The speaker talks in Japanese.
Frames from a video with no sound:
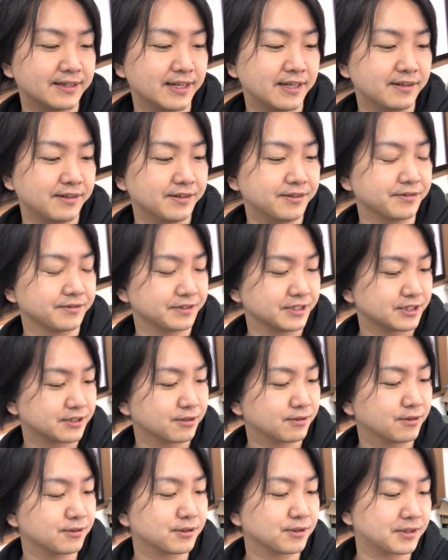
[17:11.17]
ているように
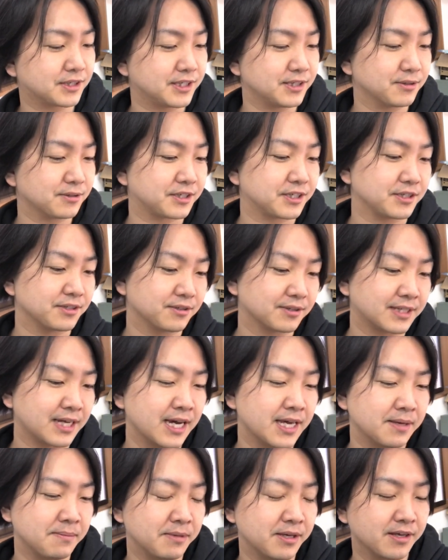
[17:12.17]
その時々の
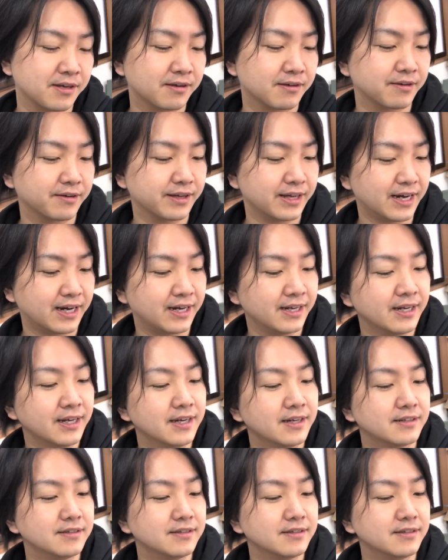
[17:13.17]
タイミングや